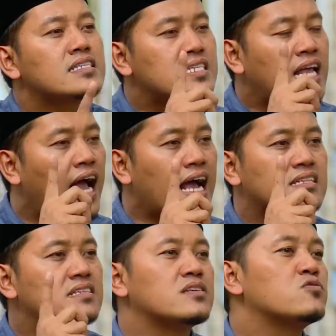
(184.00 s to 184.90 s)

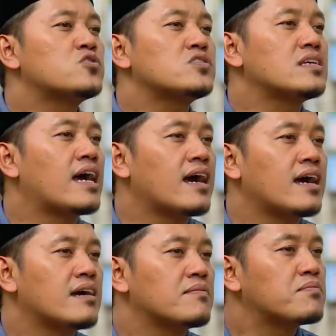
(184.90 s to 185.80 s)
Saat di
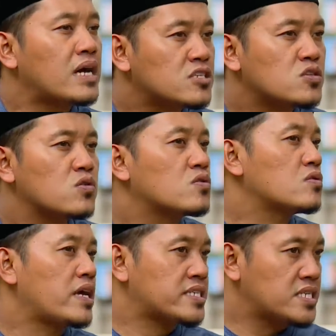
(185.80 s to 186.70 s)
usia masuk
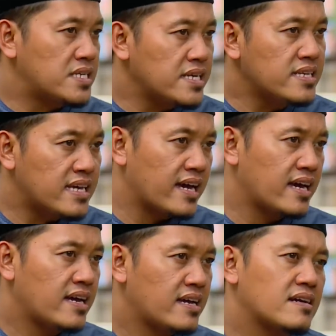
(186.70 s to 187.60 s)

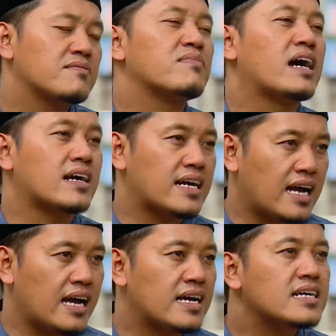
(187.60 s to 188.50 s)
SD-nya,
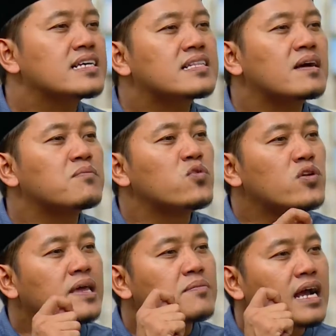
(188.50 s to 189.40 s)
maka kita
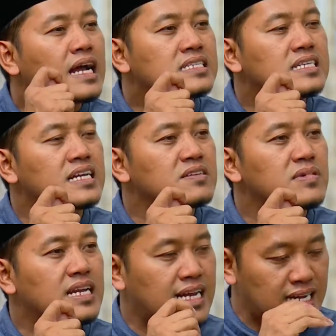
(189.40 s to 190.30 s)
mulai
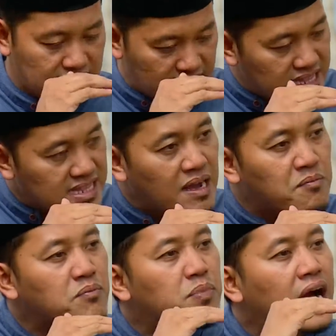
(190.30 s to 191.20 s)
mengajari mereka dengan
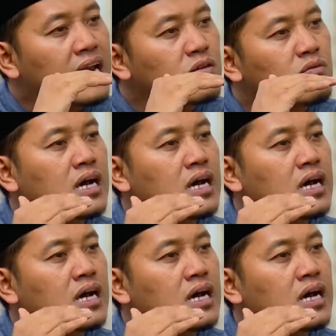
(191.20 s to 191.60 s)
tambahan